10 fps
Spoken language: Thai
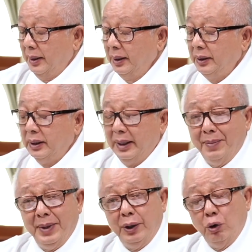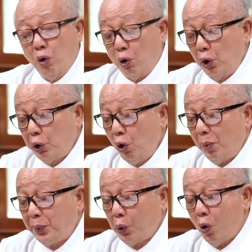หนังสือเล่มนี้ถูกรว
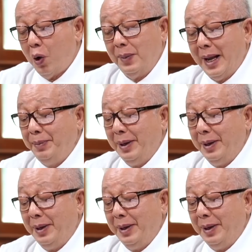บรวมและพิ